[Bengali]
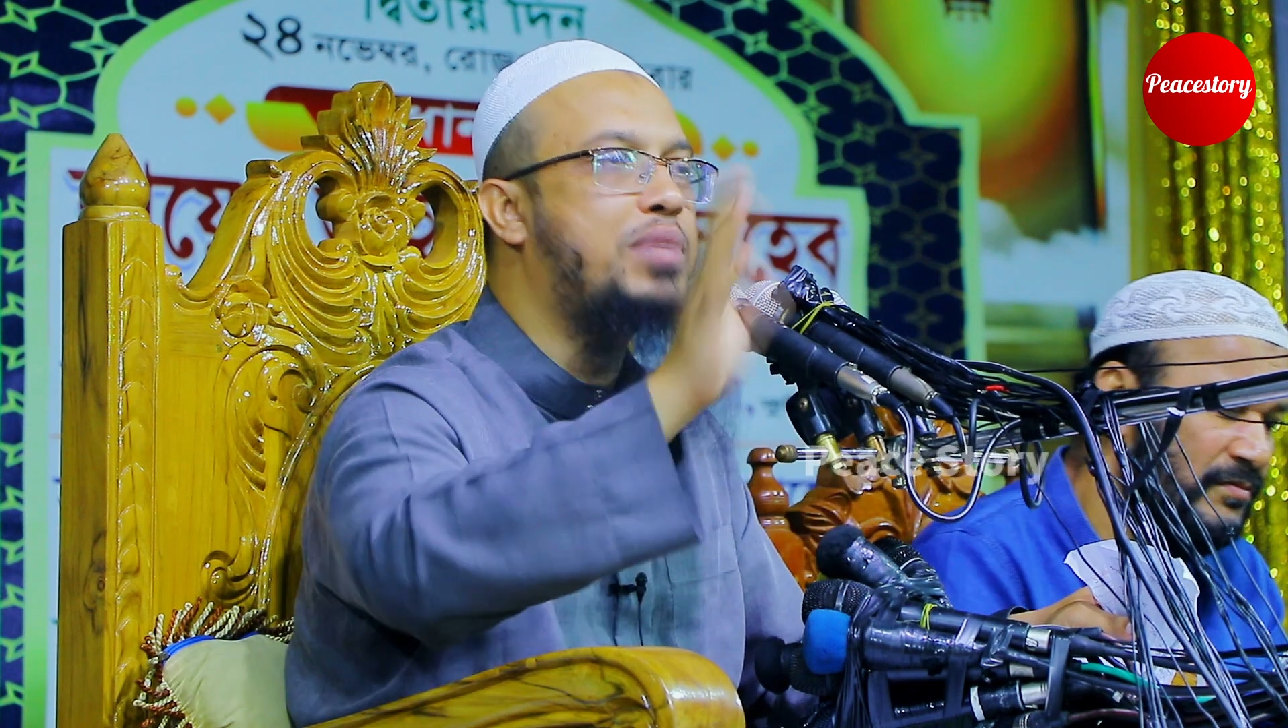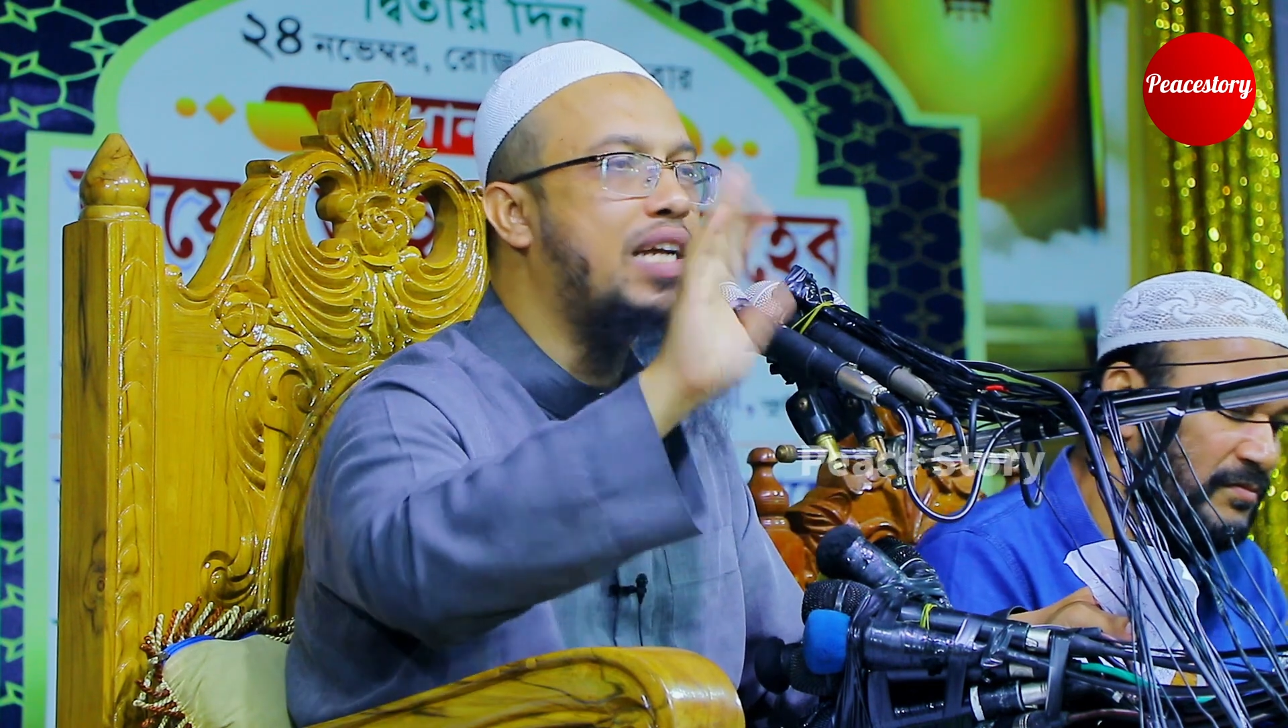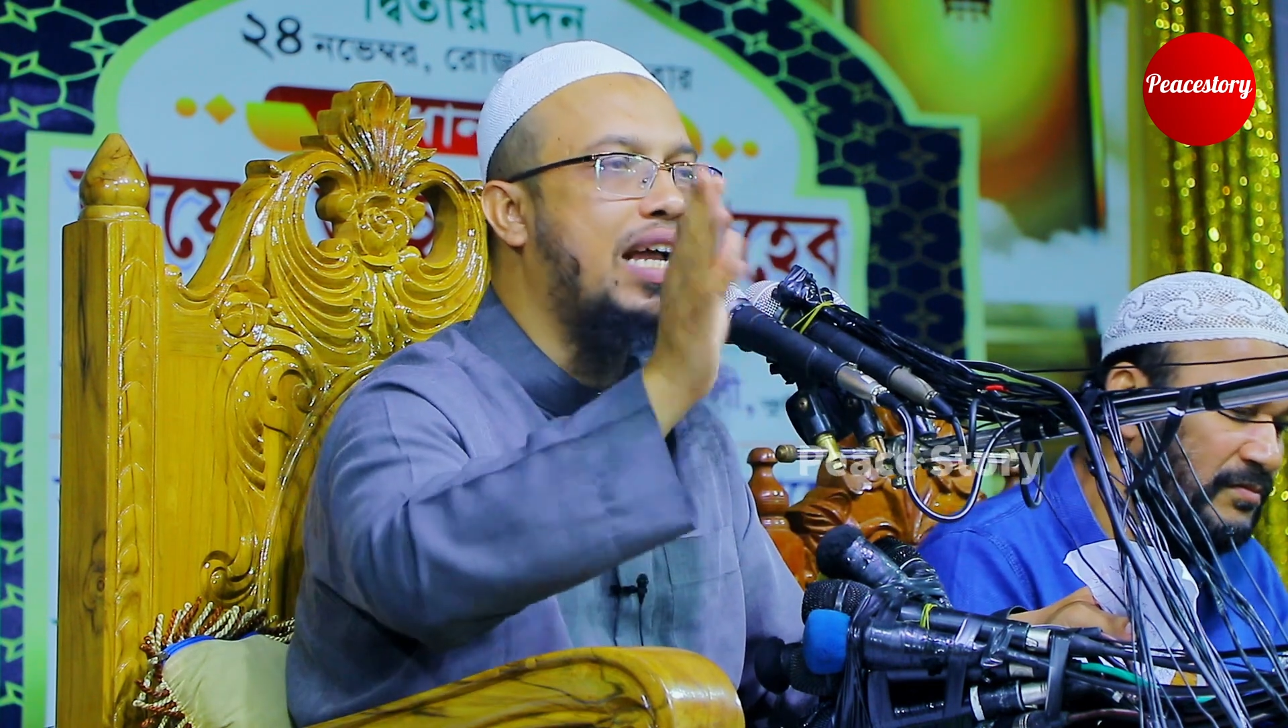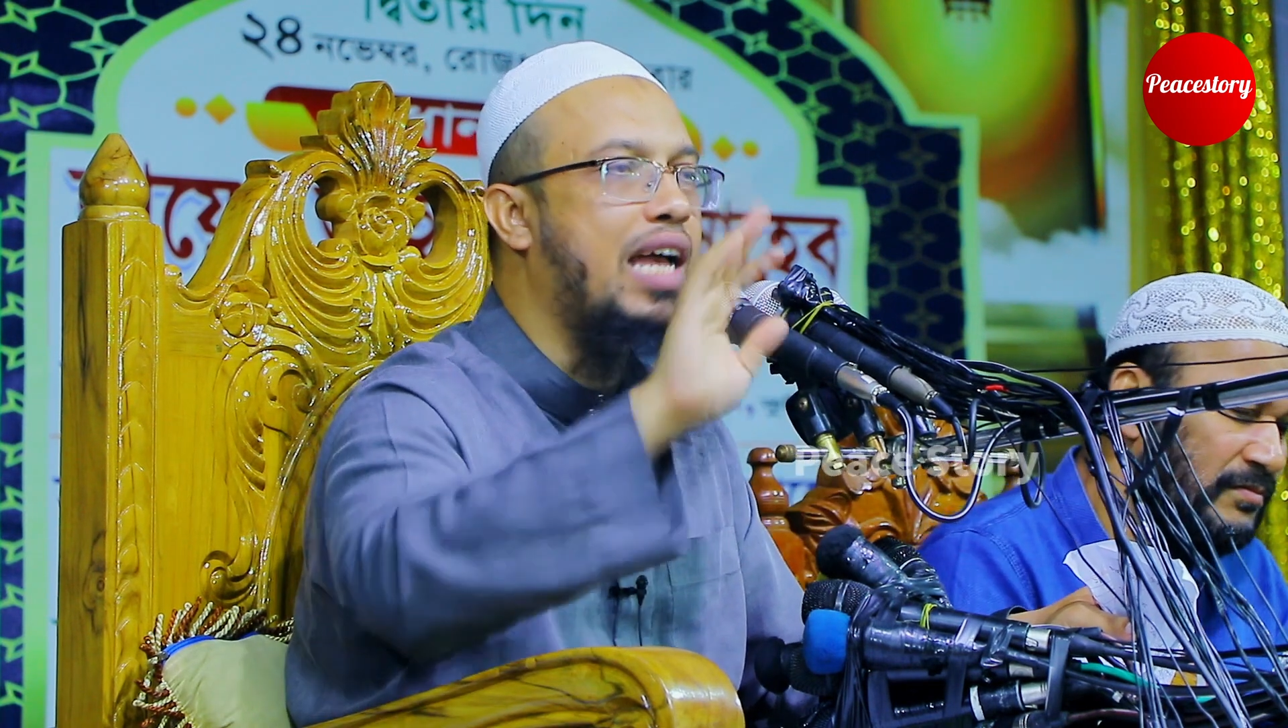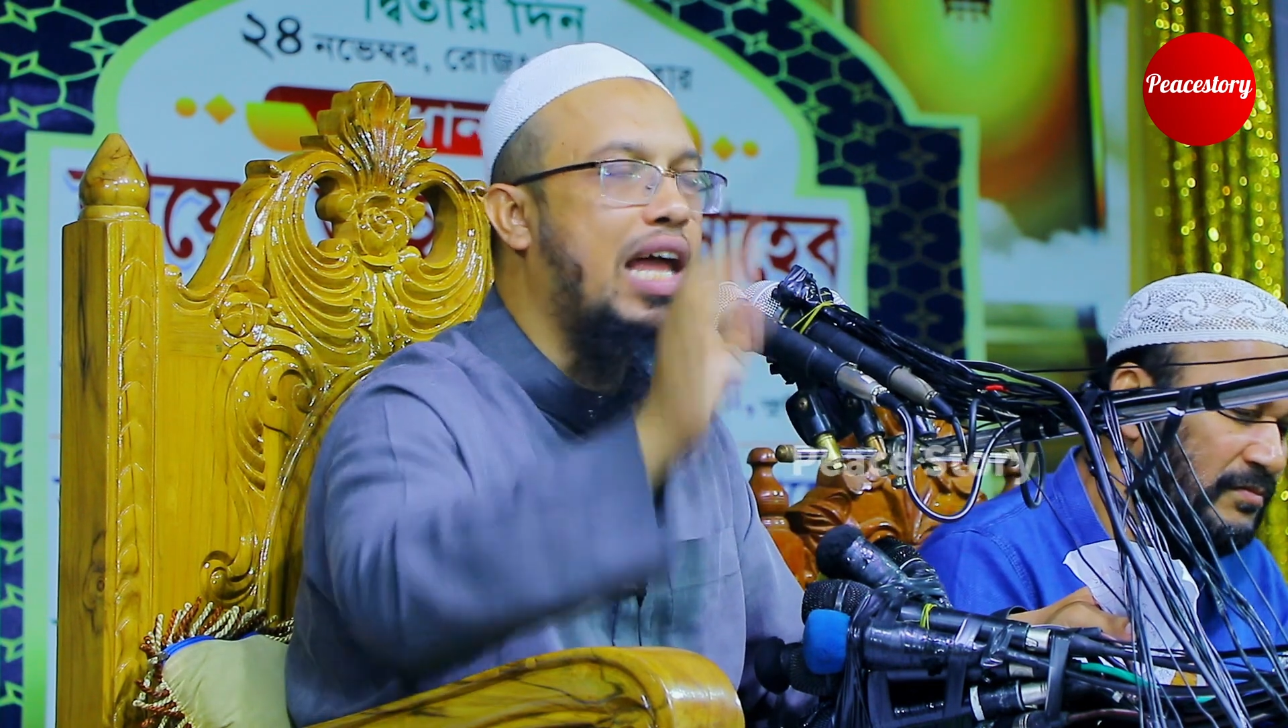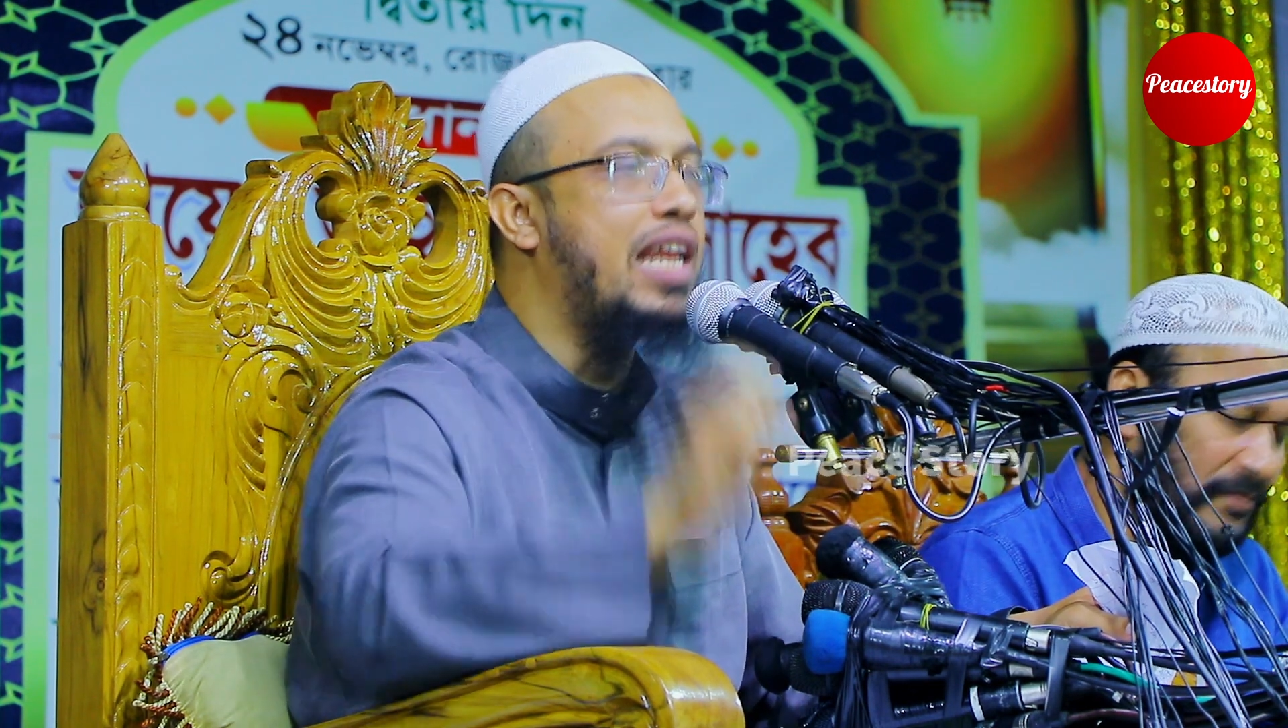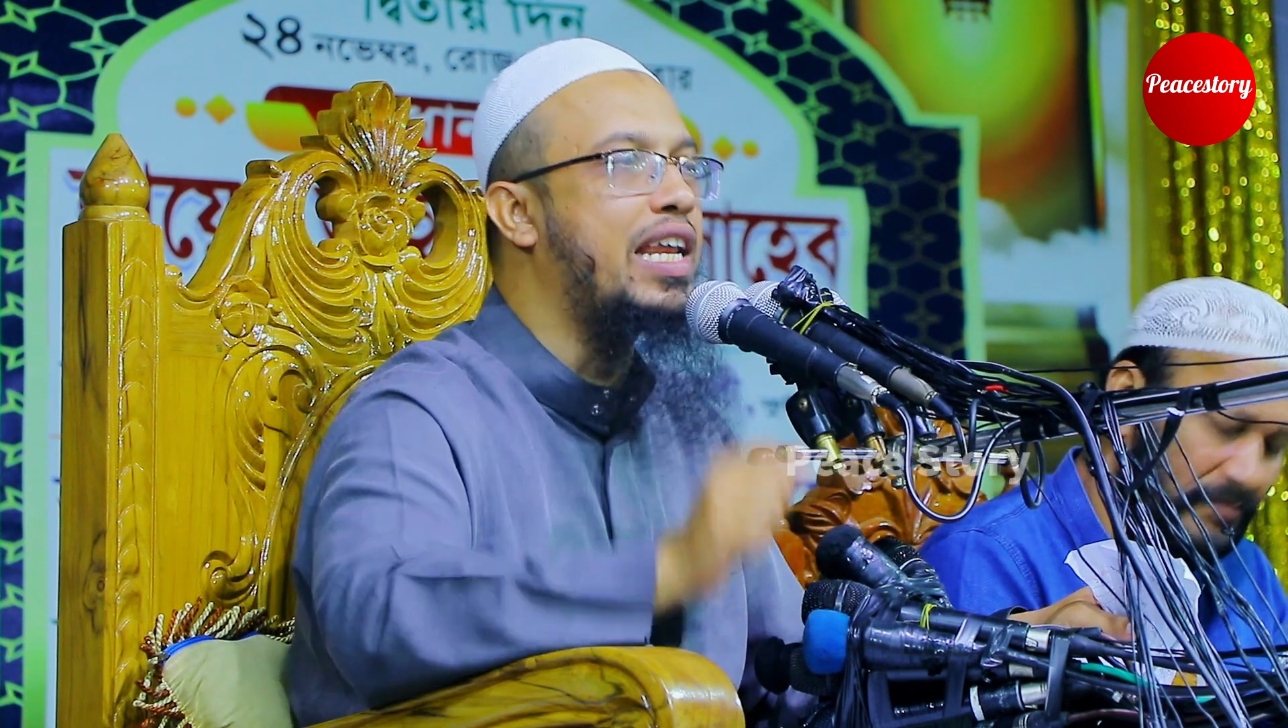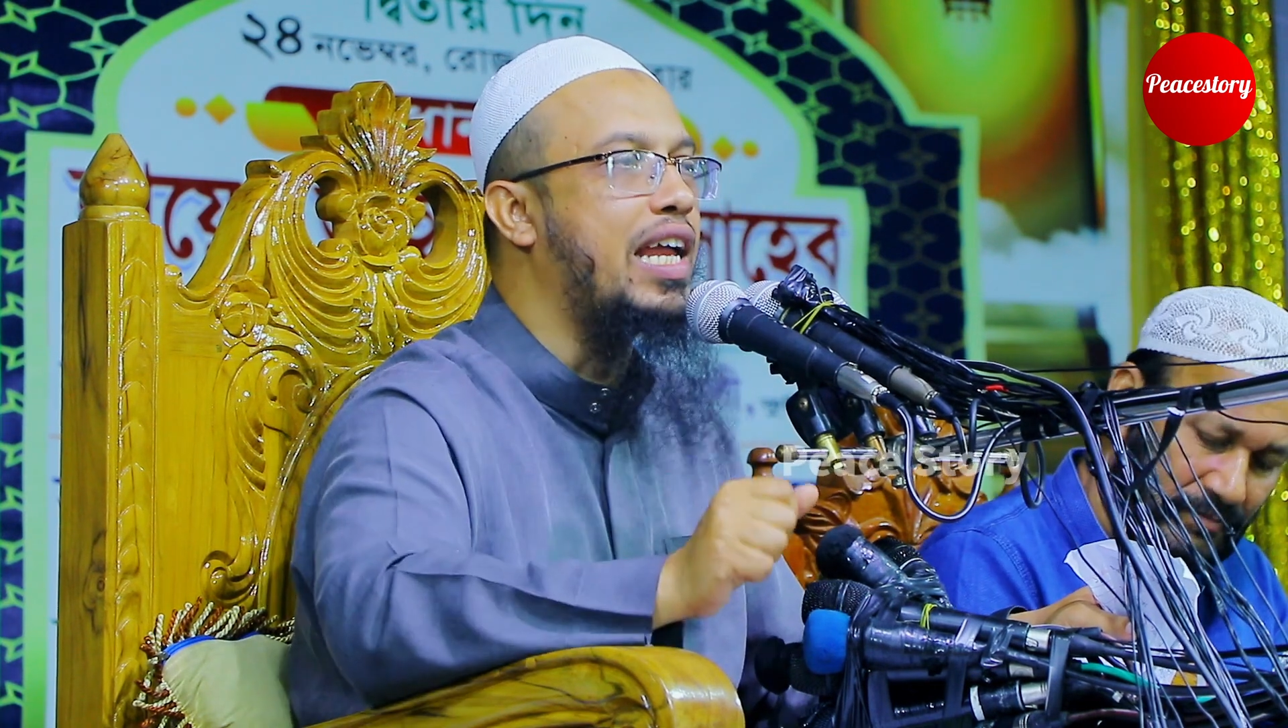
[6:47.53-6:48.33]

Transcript: থেকে খালি